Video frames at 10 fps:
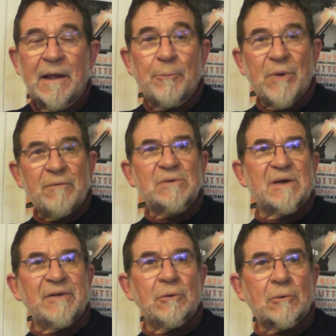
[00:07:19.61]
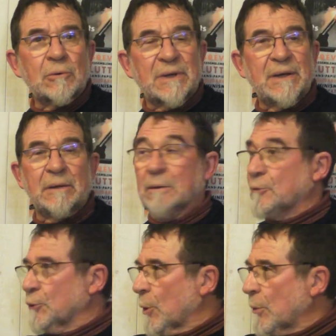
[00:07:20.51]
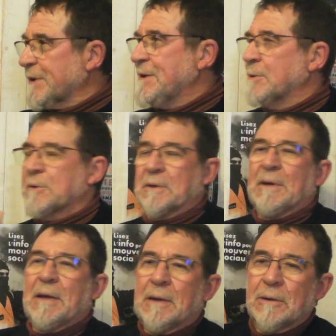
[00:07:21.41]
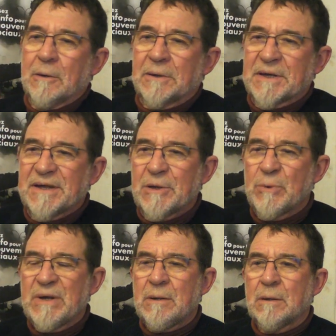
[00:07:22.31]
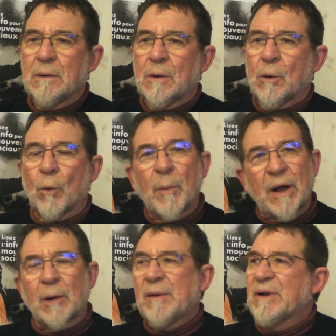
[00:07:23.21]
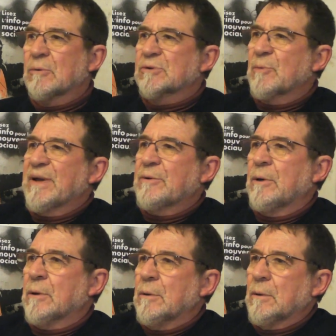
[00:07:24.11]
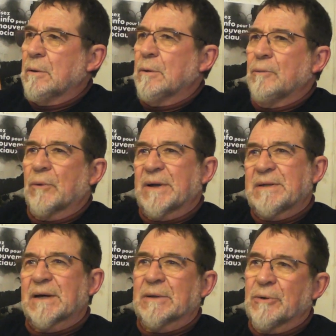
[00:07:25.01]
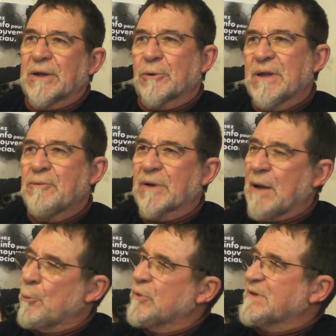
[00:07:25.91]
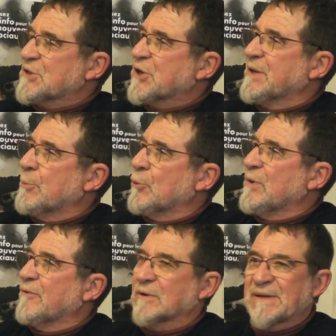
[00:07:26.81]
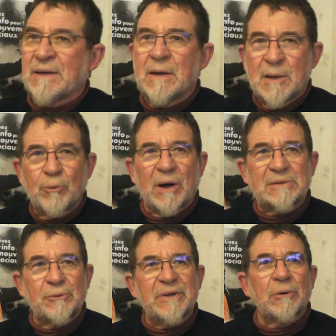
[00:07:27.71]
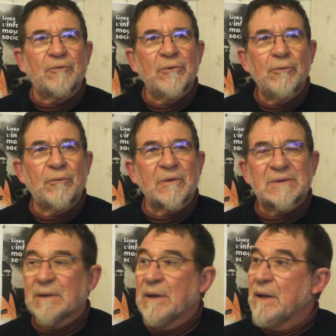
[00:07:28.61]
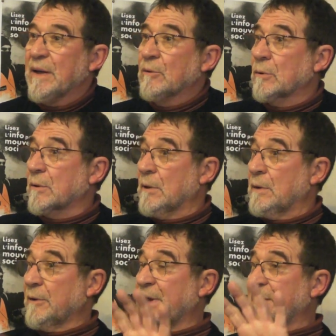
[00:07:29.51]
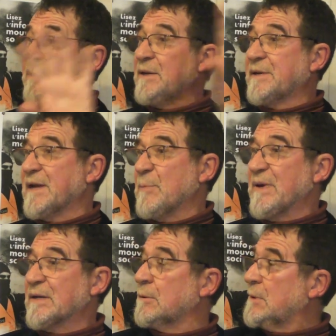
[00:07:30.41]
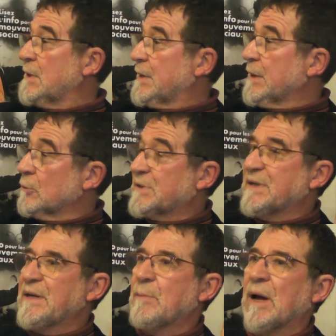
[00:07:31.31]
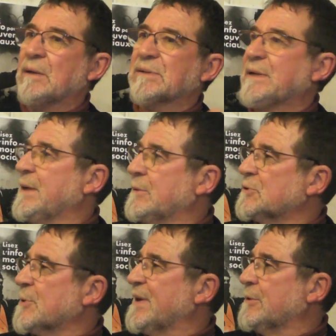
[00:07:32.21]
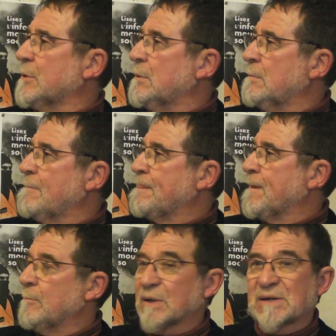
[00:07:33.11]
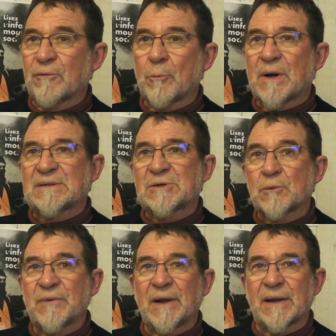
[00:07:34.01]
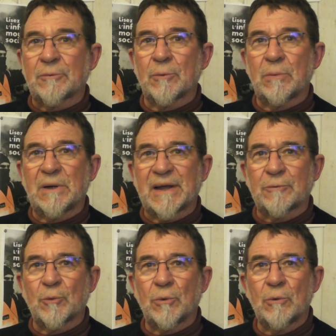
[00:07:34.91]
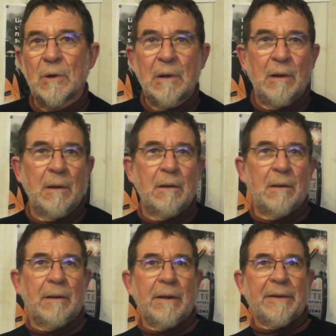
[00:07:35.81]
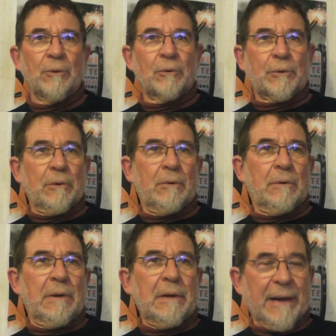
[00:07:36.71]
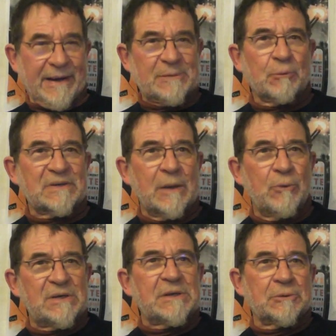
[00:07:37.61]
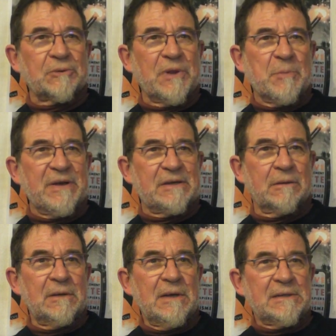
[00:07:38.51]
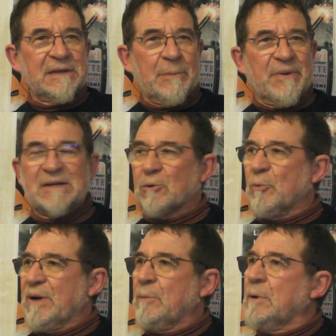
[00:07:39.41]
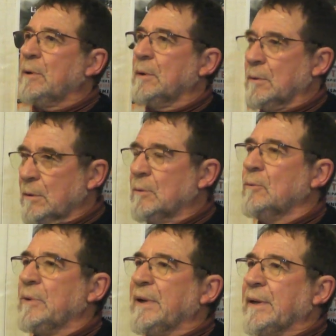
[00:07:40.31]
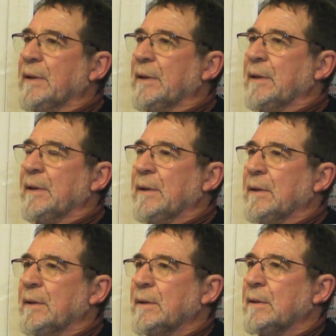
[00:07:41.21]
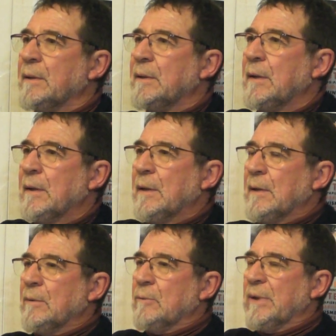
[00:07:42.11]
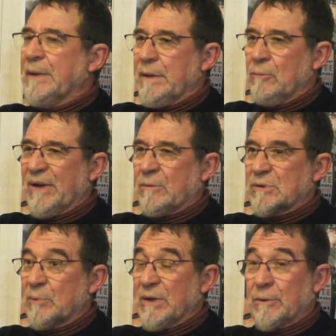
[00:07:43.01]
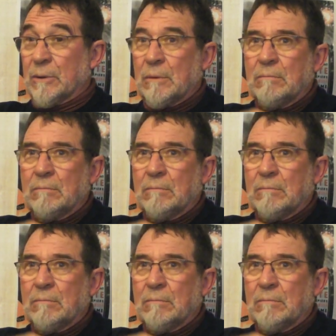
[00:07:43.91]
Et puis, vous avez de l'autre côté de Normandie, donc, euh, qui dit lui, ouais ben quand même les consommateurs, il euh, faudrait qu'ils arrêtent de déconner, il faudrait un peu qu'ils achètent des produits français pour assurer les revenus aux Français. Et donc il y en a un qui dit c'est les paysans et l'autre qui dit bah, c'est les consommateurs, parce qu'ils ne font pas assez chauffer la carte, bleue, carte bleue. Et donc euh, les responsables de la des paysans, c'est les paysans eux-mêmes ou les, ou, les, ou les consommateurs.